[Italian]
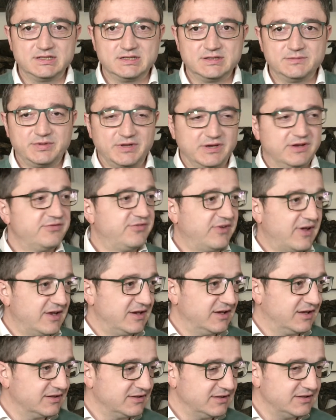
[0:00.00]
eh,
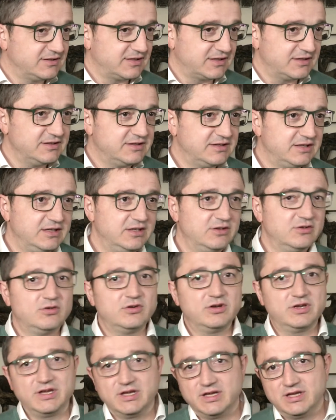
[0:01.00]
periferiche del
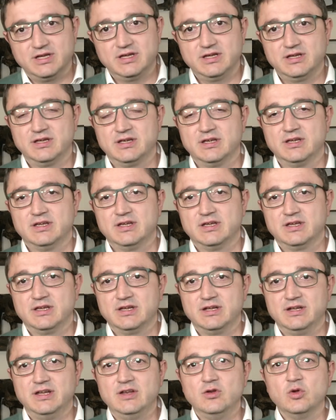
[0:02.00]
Trentino e
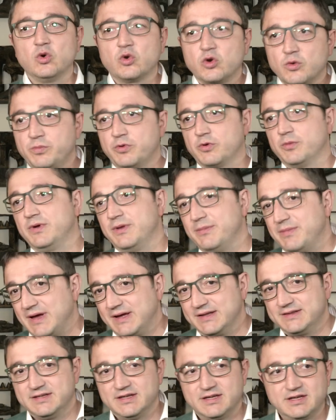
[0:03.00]
le loro
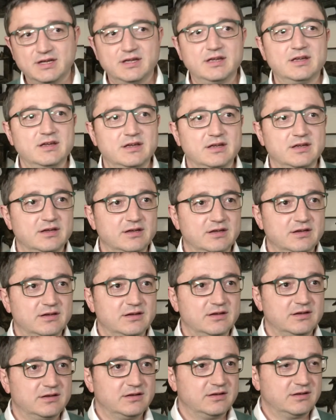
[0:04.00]
problematiche
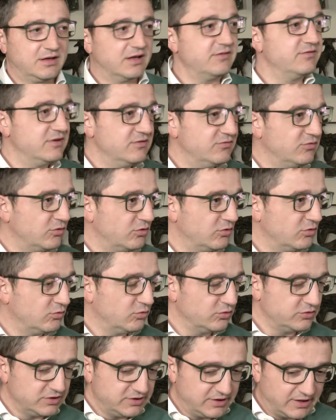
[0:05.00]
eh, che vivono
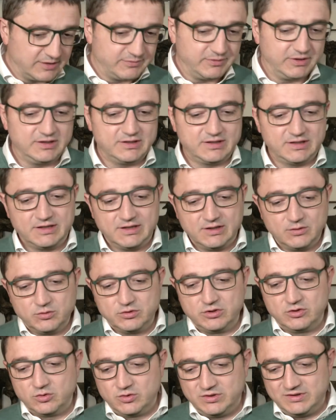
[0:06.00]
quotidianamente.
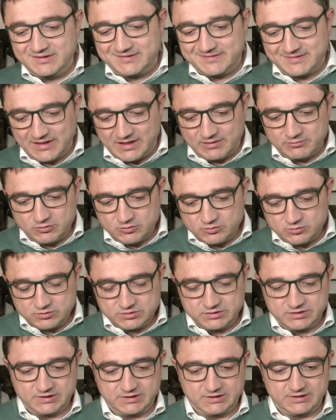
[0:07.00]
Quindi noi iniziamo
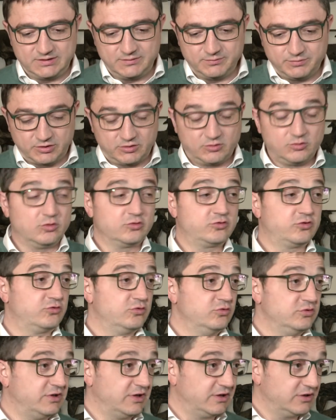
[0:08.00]
un eh, percorso
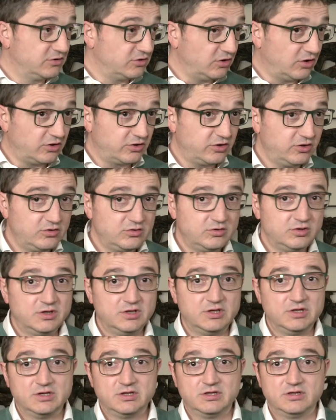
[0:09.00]
sul territorio,
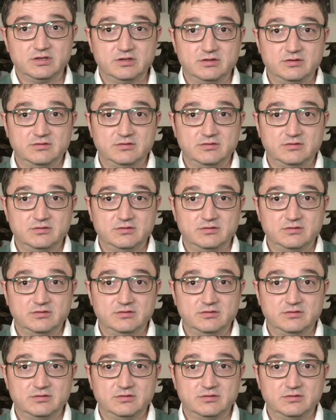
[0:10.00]
eh,